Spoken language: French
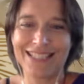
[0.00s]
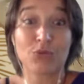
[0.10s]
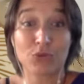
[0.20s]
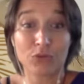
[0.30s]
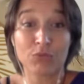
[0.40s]
Et
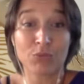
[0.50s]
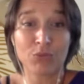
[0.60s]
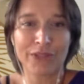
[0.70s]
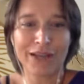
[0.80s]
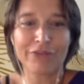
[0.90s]
donc neuf mois
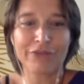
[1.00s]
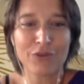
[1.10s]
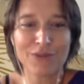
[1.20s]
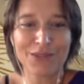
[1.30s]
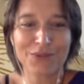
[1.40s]
plus tard,
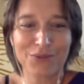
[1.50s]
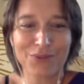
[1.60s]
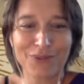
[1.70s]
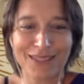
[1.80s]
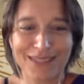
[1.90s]
forcé de
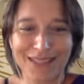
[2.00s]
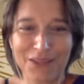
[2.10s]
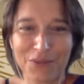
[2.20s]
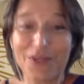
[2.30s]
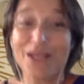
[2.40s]

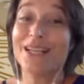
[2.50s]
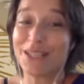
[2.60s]
constater que